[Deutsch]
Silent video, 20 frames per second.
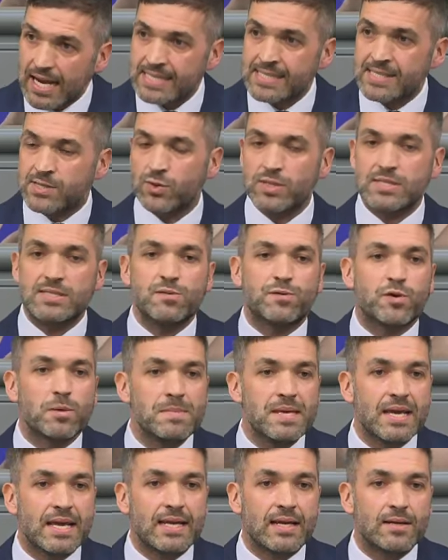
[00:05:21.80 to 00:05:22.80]
Lassen Sie uns die
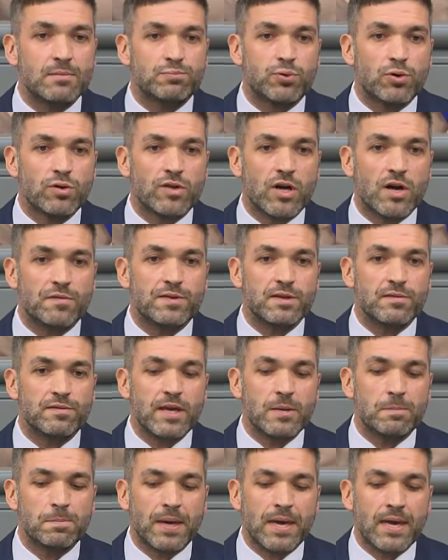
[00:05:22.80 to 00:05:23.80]
von mir genannten Punkte auf den
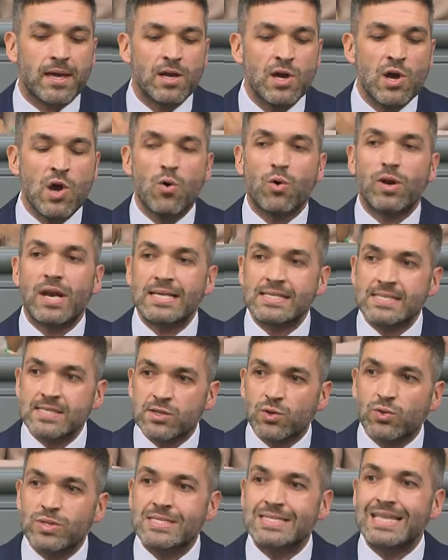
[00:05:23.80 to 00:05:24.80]
Weg bringen und lassen
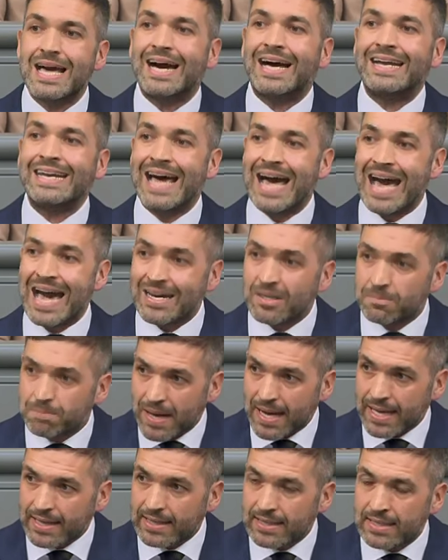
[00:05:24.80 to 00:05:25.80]
Sie uns daran
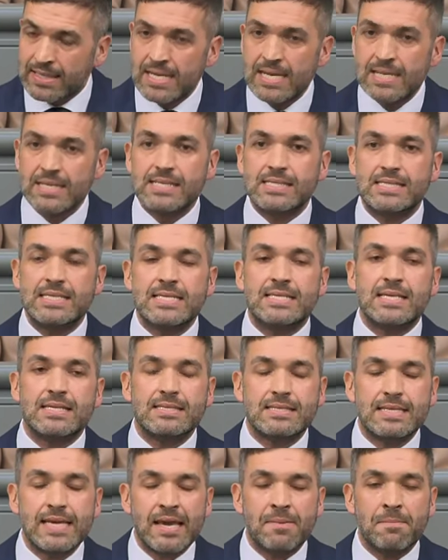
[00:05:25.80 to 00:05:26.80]
arbeiten, dass
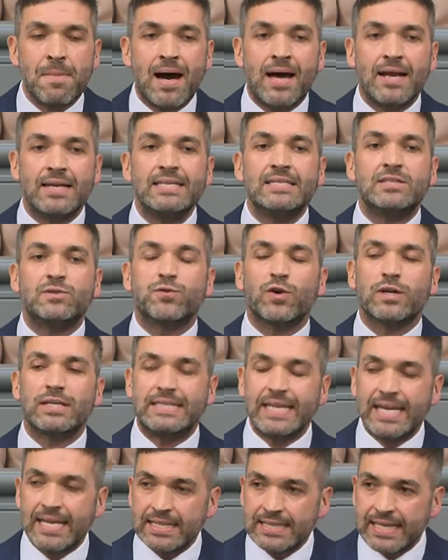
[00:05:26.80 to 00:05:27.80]
dieses Thema nicht von
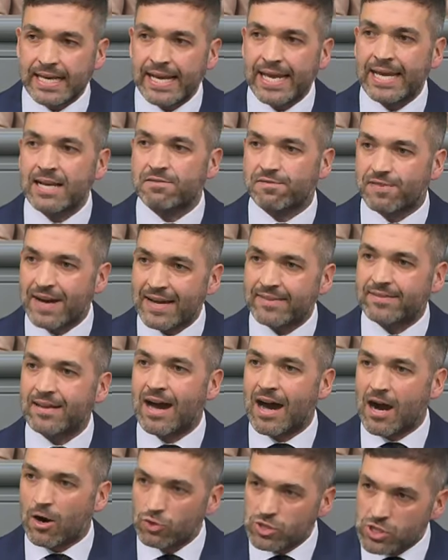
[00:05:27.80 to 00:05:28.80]
denjenigen
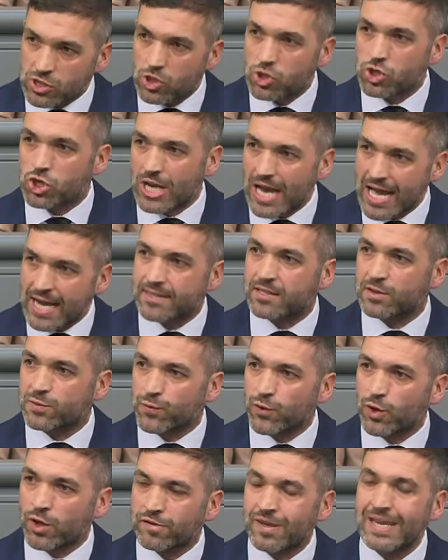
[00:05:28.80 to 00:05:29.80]
weiter
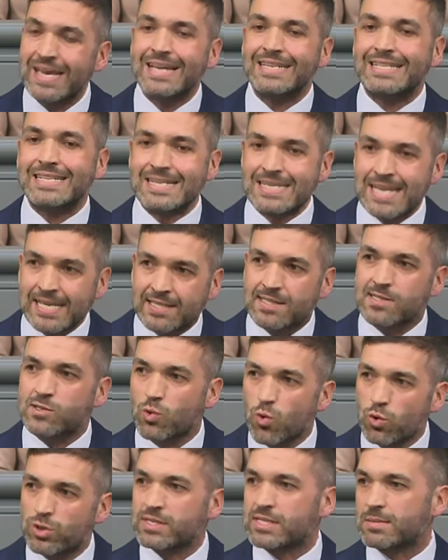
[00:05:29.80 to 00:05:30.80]
ausgeschlachtet wird, die nichts
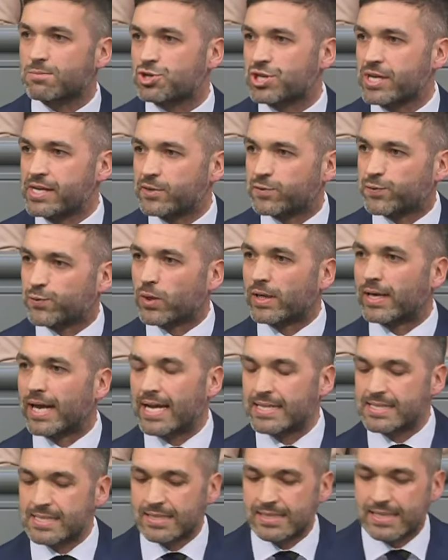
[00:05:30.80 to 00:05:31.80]
Gutes im Schilde führen.
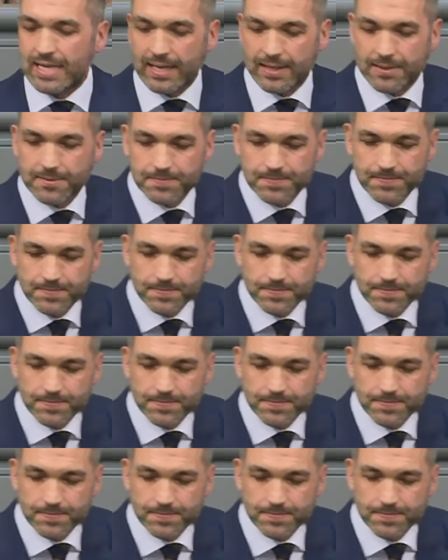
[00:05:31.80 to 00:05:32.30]
Herzlichen Dank.